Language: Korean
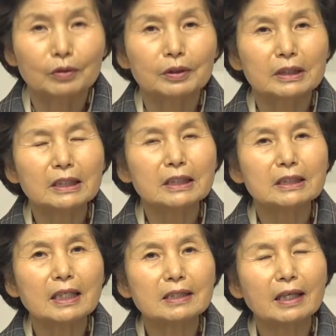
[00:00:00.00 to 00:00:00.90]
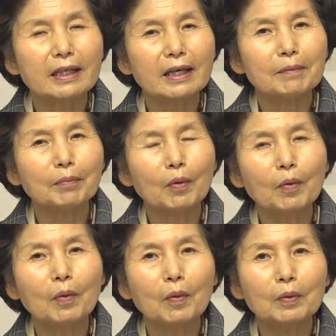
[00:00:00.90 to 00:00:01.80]
이 세상의
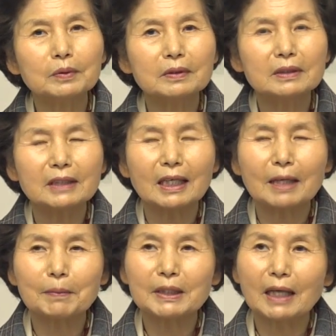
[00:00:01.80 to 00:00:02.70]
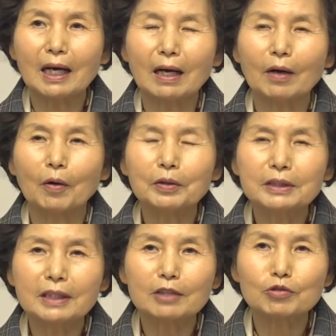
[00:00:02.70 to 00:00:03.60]
모든 사람이 다
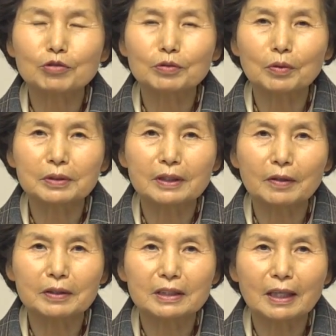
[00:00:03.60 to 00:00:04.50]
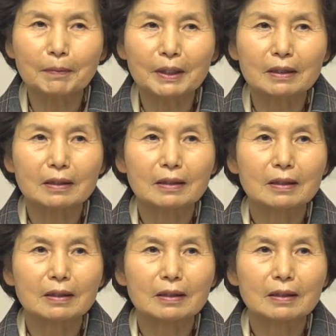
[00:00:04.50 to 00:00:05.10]
어디에 중독이 되어 있느냐면